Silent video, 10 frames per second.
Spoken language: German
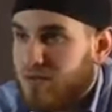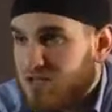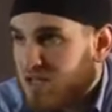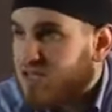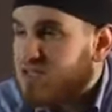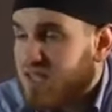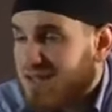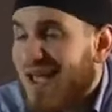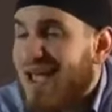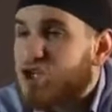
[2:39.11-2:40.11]
wenn ihr sagt, das
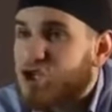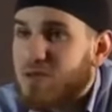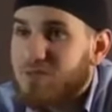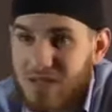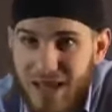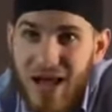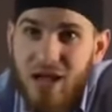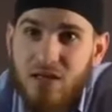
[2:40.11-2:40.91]
hat er geschrieben, das hat er